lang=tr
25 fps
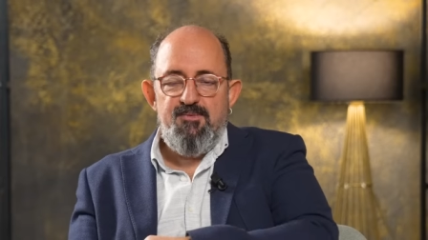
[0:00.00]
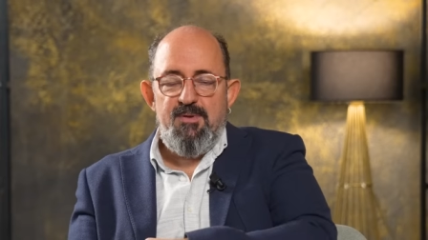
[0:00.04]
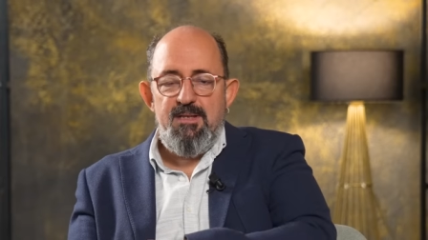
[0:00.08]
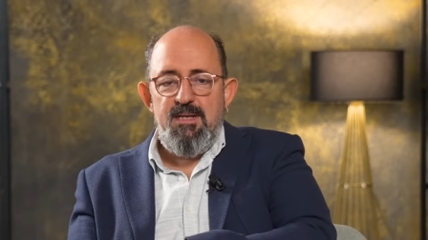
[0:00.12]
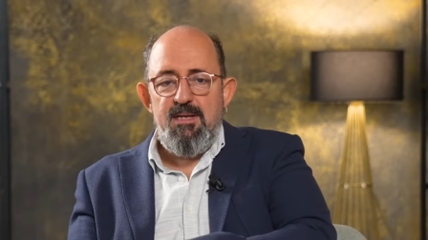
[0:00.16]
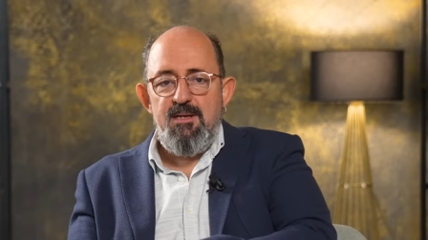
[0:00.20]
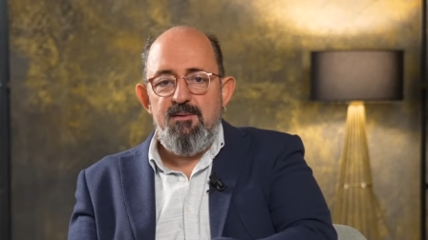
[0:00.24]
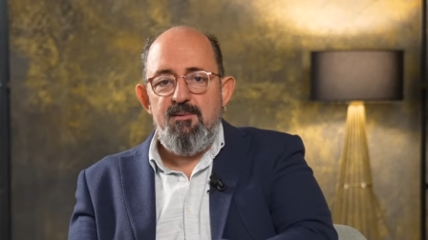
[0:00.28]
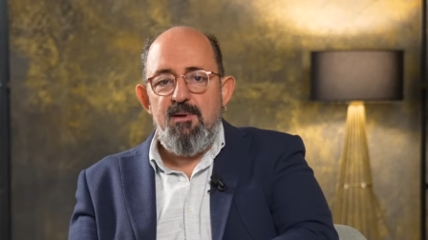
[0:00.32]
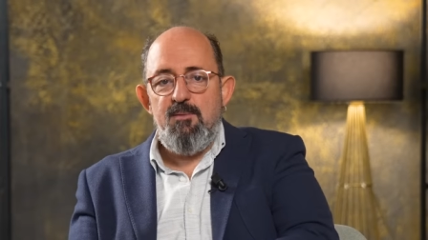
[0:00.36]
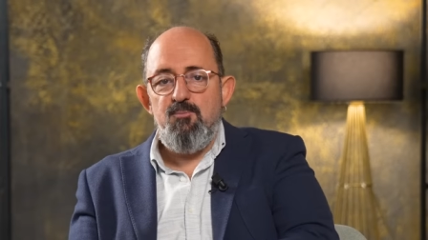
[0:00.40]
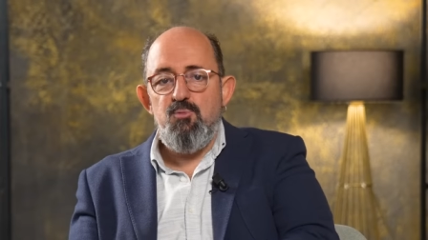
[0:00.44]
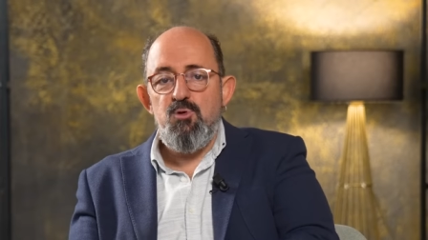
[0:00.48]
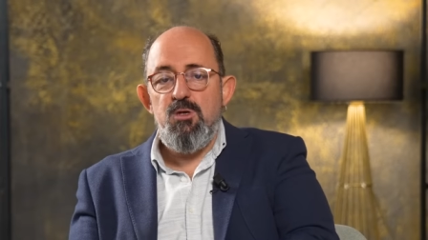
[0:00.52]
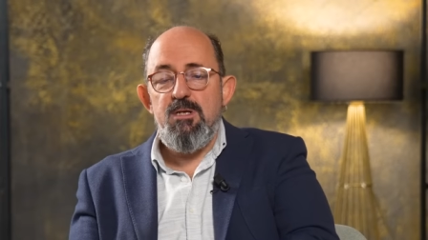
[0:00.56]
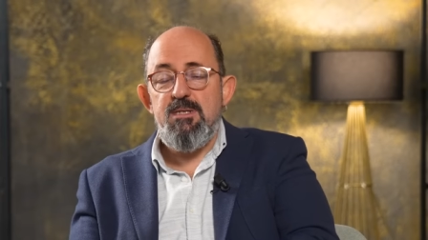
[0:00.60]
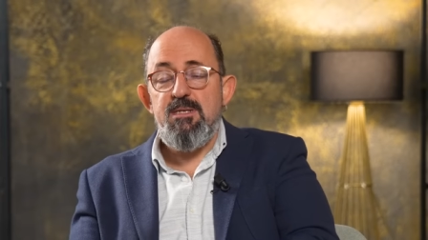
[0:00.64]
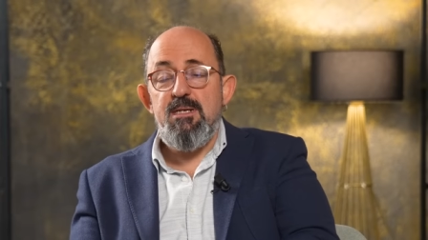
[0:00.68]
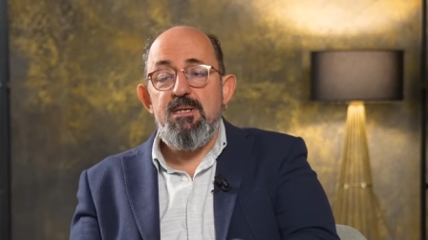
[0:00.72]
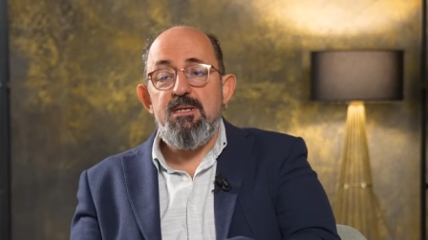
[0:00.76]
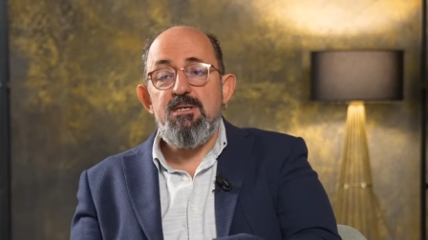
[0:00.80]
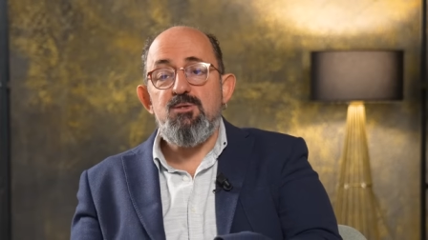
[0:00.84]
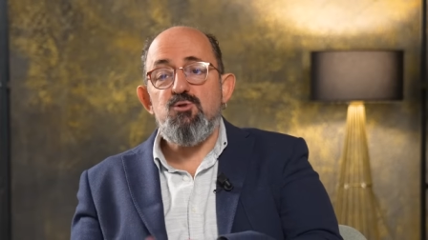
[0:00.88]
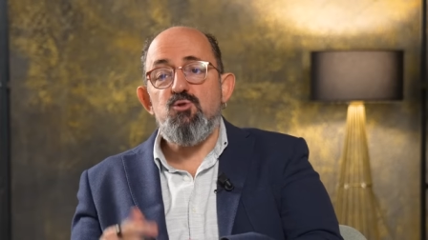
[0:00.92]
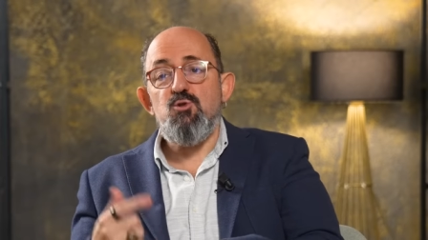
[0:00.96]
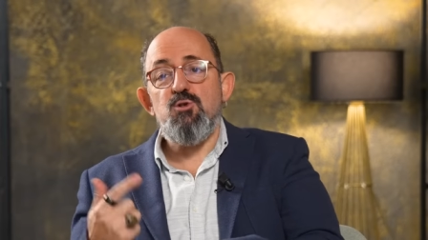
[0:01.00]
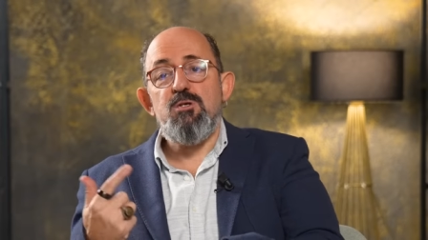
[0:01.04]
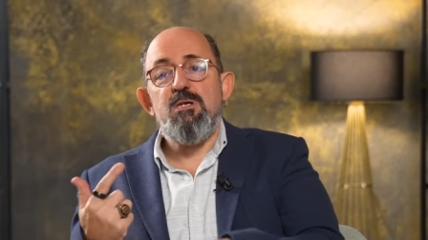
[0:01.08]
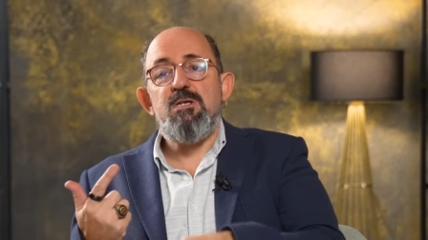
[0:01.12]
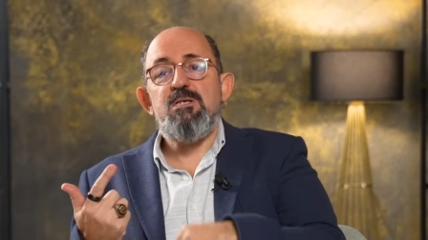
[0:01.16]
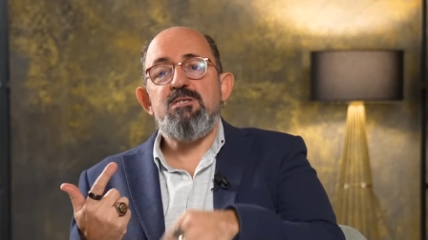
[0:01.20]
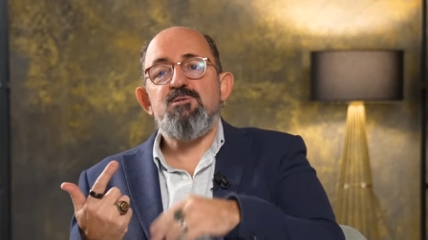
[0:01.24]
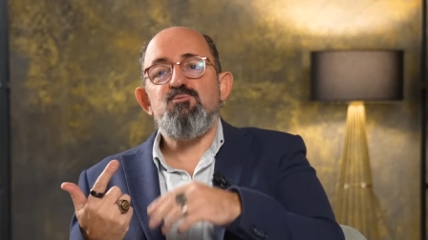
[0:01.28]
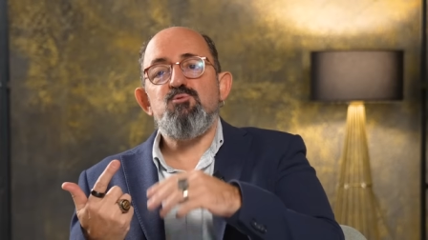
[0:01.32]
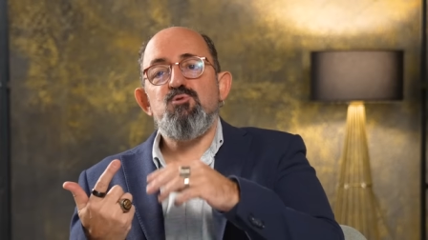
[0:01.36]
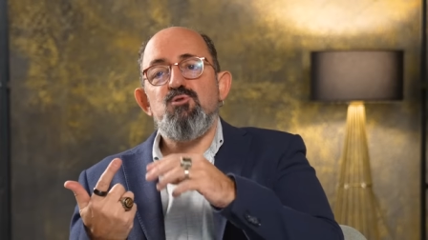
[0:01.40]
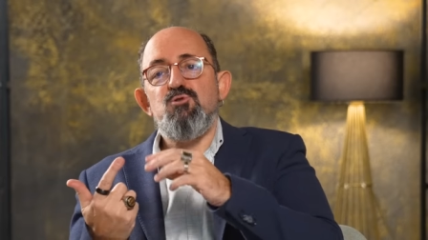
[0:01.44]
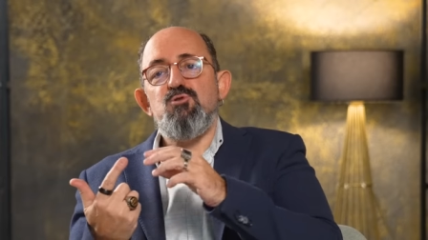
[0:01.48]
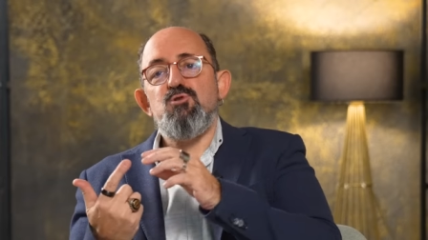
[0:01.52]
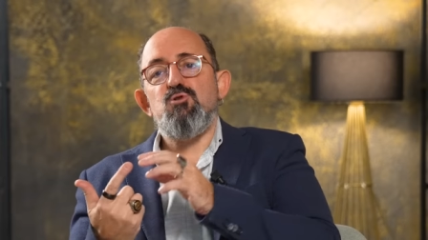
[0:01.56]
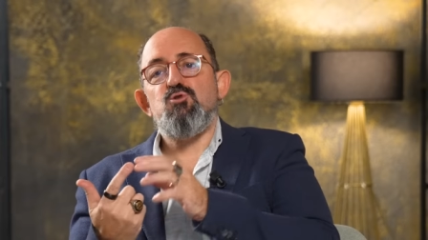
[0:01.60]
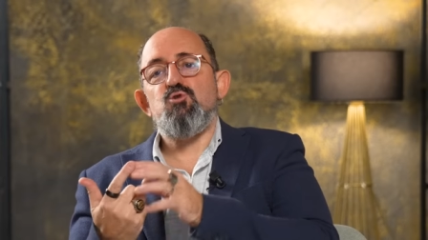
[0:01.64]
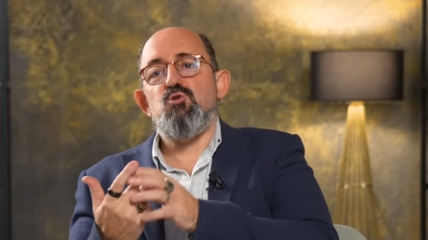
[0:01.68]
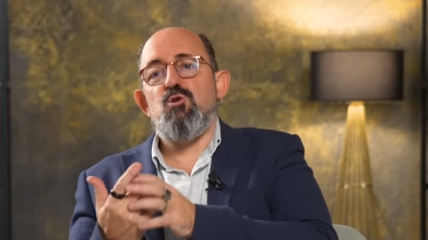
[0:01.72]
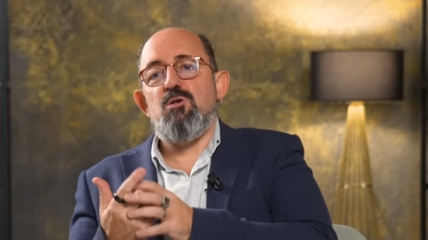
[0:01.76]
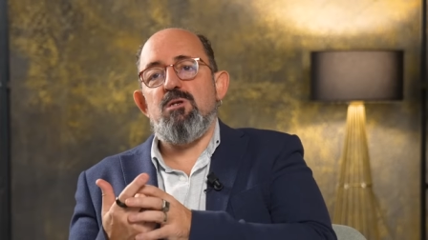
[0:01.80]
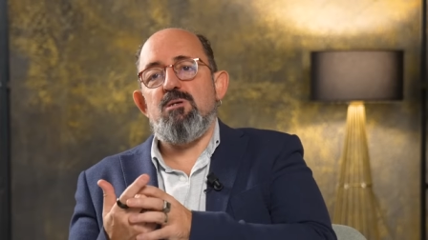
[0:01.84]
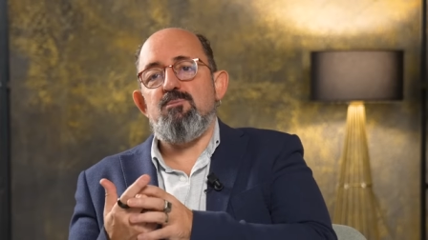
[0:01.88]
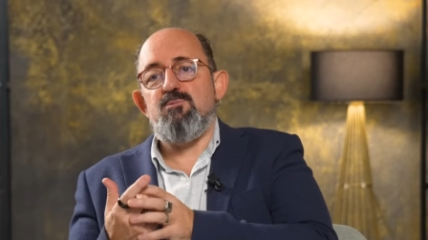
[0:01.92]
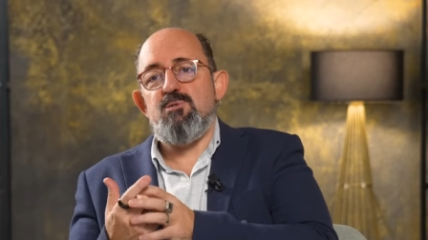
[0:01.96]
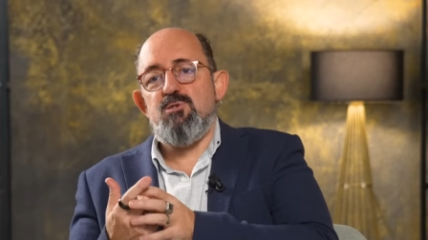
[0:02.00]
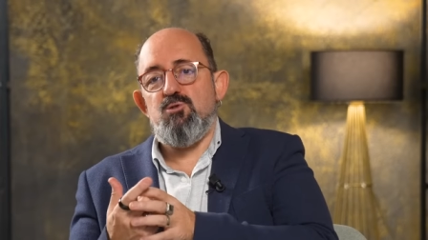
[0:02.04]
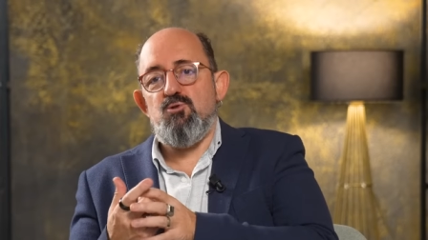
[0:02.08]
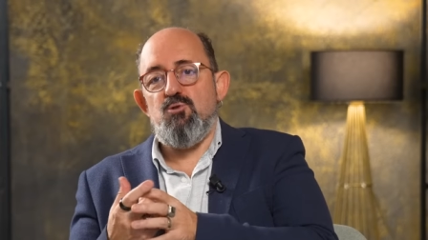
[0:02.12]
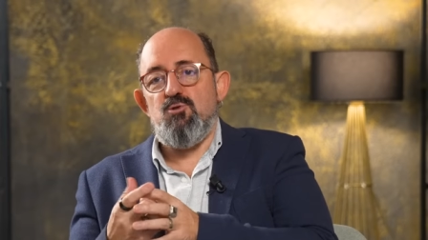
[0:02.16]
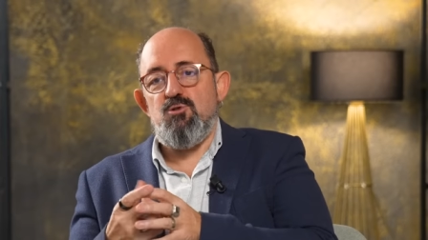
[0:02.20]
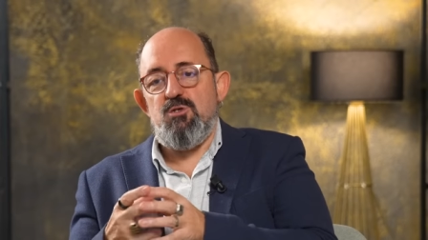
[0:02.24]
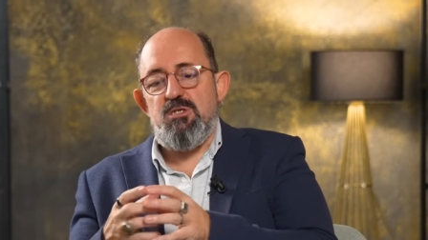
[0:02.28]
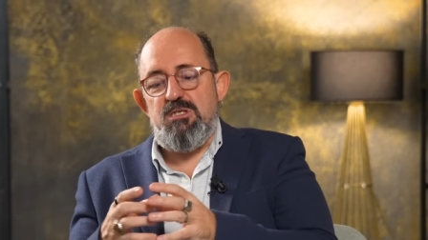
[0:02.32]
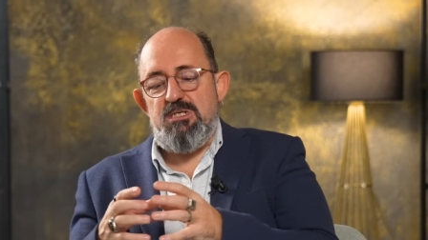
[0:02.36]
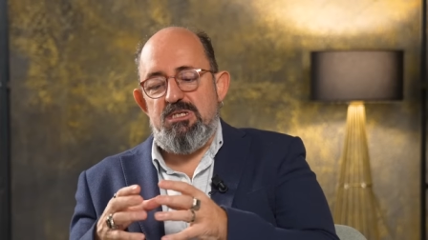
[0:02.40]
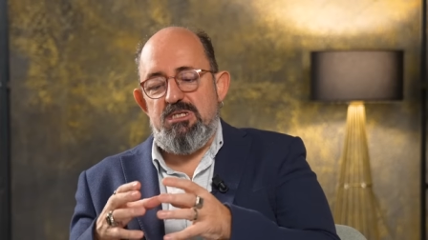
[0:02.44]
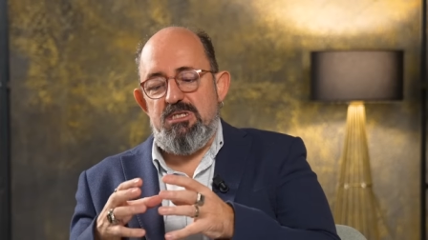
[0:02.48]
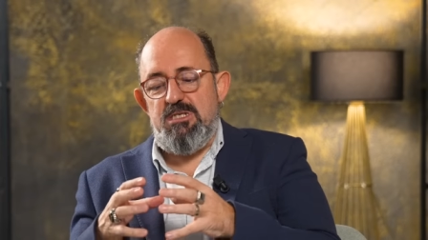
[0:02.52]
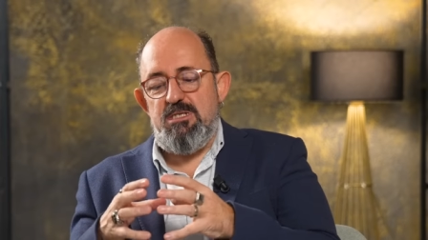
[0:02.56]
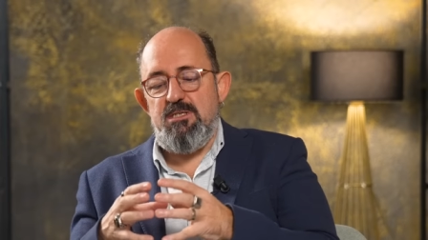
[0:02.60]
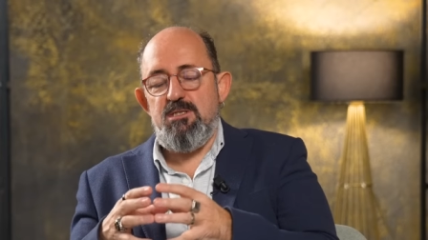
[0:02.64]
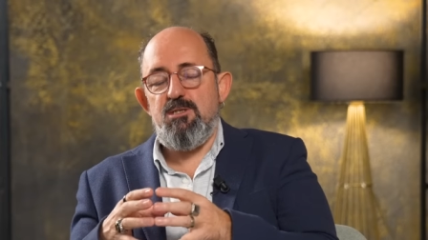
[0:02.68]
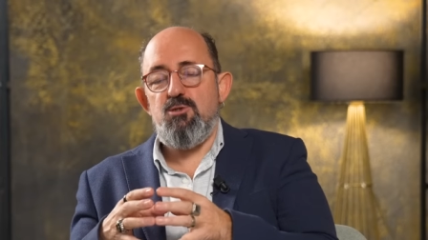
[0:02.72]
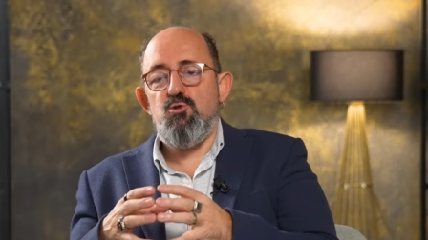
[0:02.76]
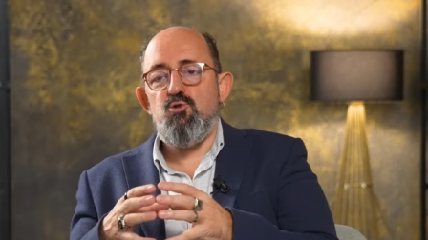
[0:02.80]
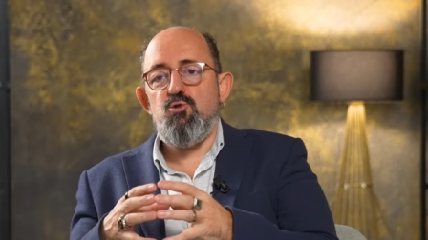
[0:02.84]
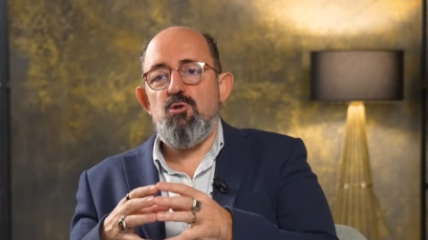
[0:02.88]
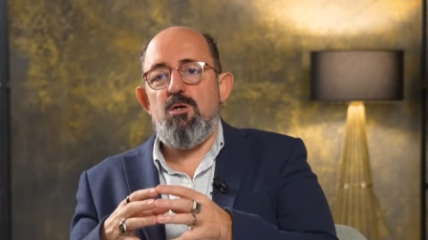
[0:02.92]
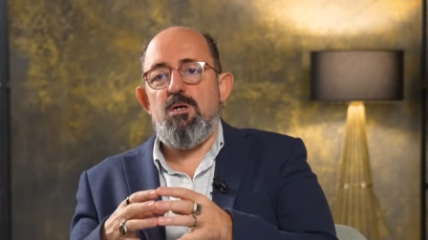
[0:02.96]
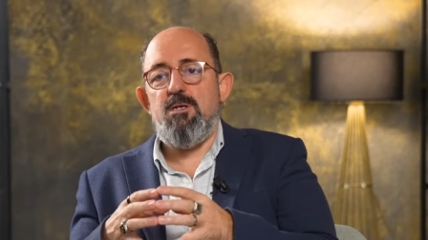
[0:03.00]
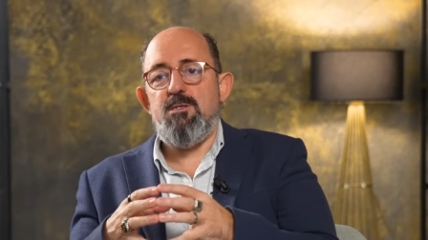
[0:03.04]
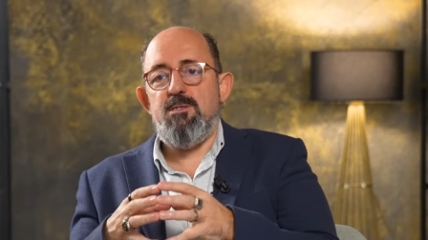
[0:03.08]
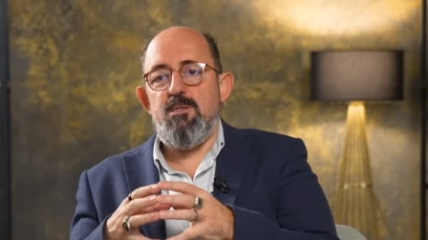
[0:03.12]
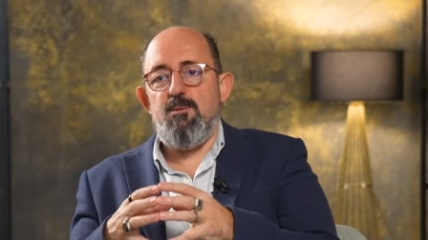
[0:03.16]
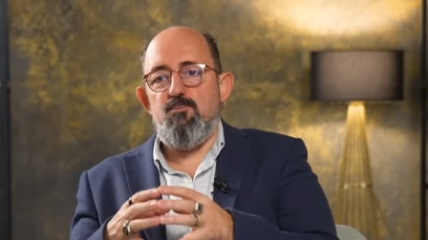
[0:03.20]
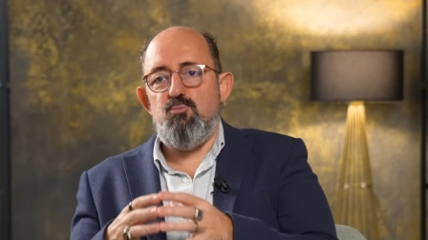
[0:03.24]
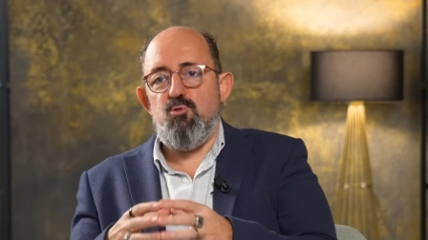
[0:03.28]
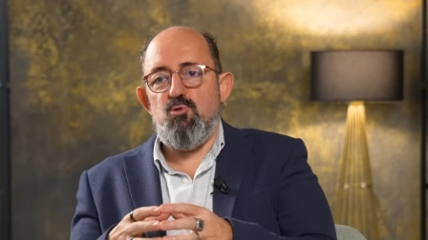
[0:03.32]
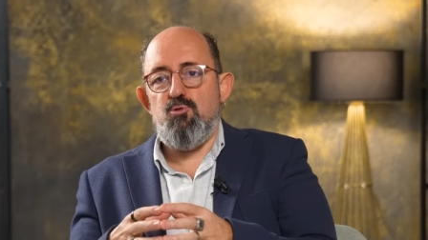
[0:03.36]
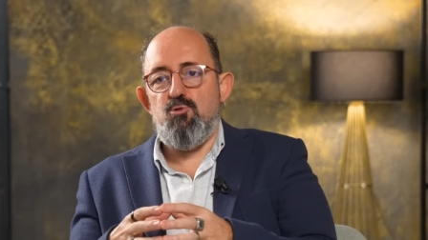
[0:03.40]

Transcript: falan ama bu yetenek çok gelişmiş olunca şöyle bir şey oluyor. Şimdi şu anda